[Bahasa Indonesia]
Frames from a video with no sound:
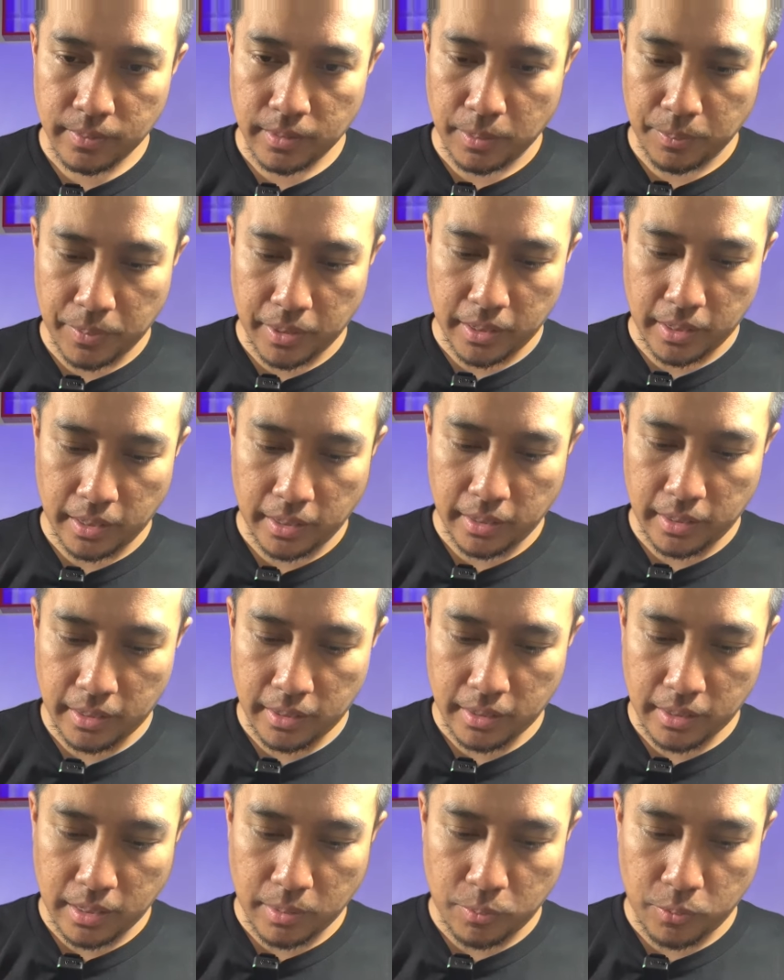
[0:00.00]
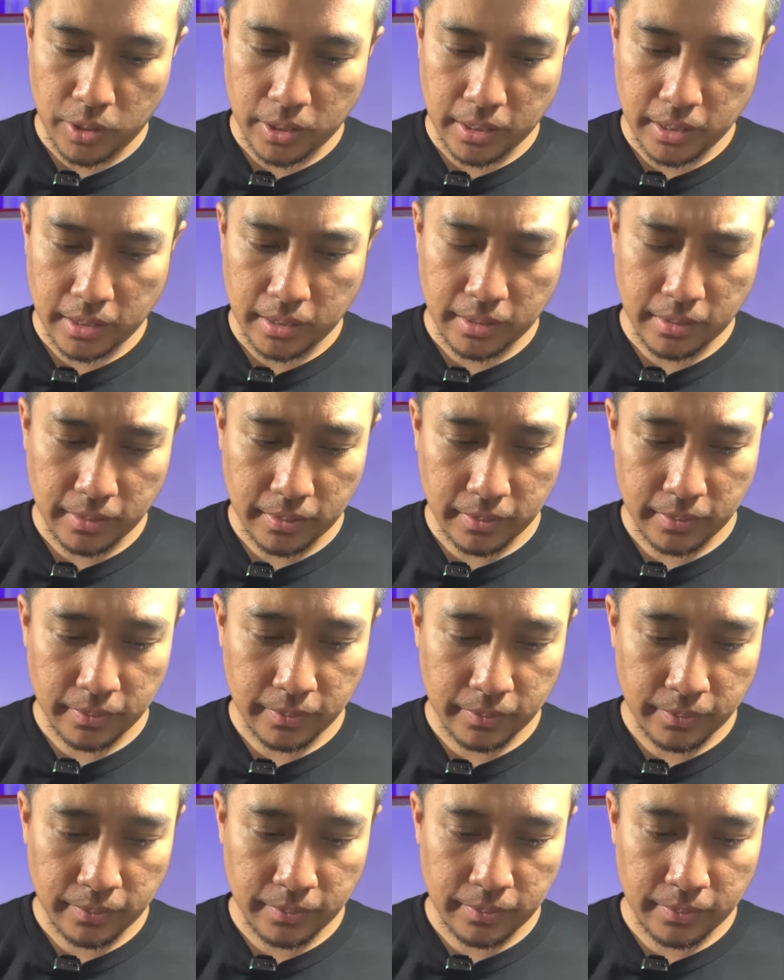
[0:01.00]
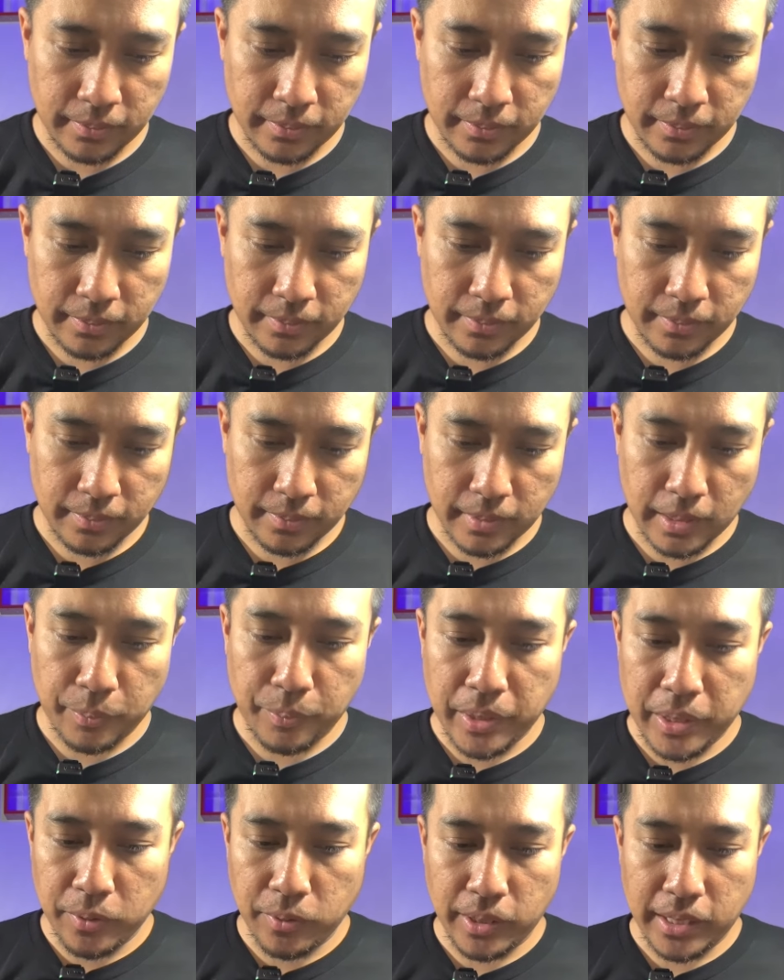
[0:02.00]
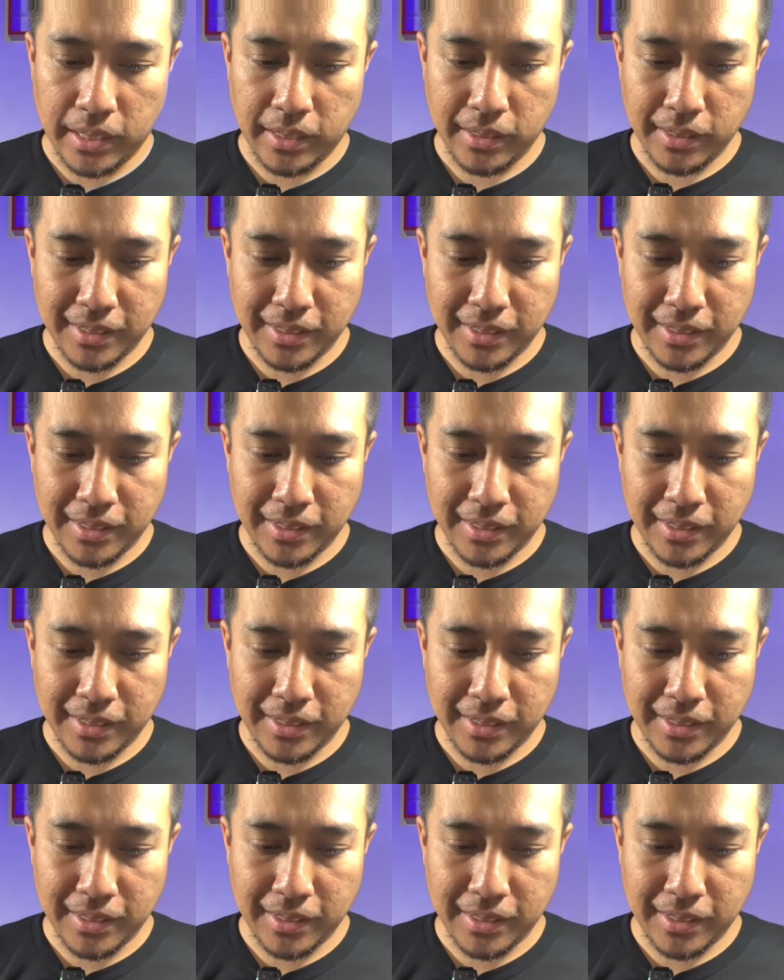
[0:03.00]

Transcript: apakah ini nggak muat kan yang bingung nih